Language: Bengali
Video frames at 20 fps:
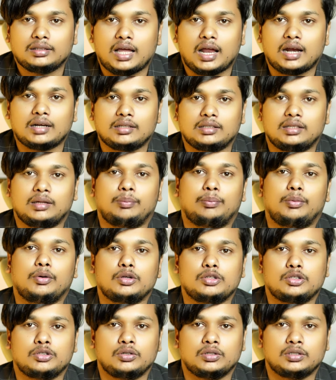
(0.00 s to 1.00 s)
তার যে
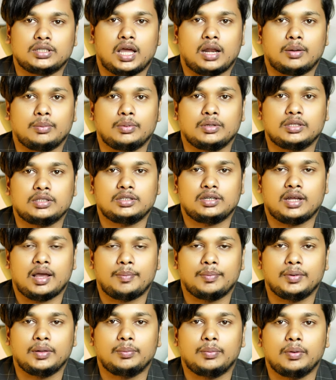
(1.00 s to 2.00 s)
প্রয়োজনীয় সার্ভিসটা
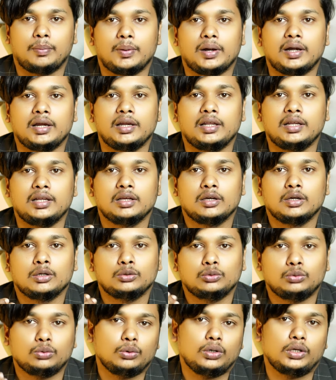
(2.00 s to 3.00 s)
আপনি প্রপারলি
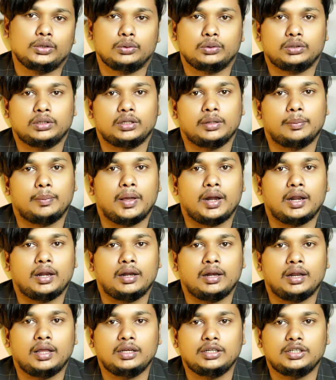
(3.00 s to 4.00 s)
তুলে ধরতে পারেন
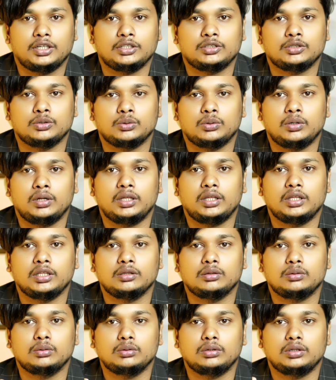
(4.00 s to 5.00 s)
নাই সেই জন্যই
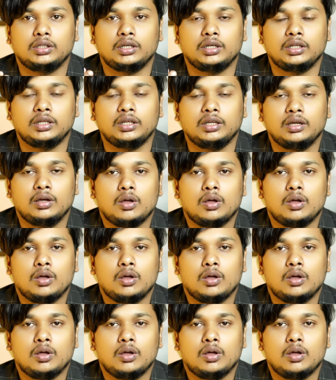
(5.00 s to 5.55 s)
কিন্তু তিনি